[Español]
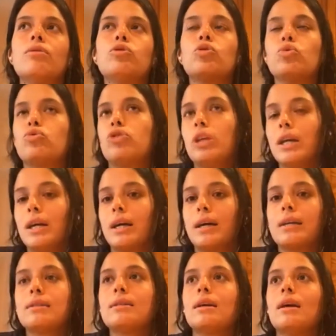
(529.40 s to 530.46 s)
sus
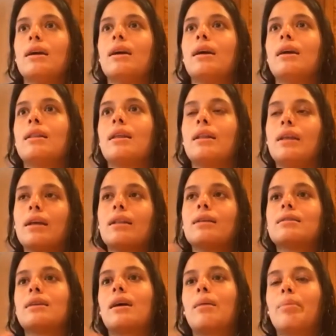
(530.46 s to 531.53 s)
hijas eh, tenían
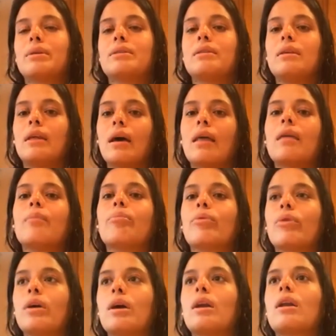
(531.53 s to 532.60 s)
esa capacidad de
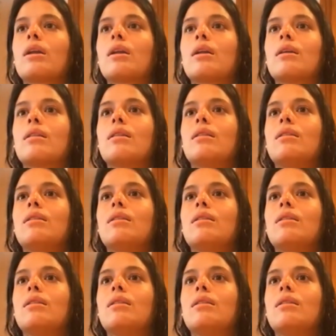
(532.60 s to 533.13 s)
poder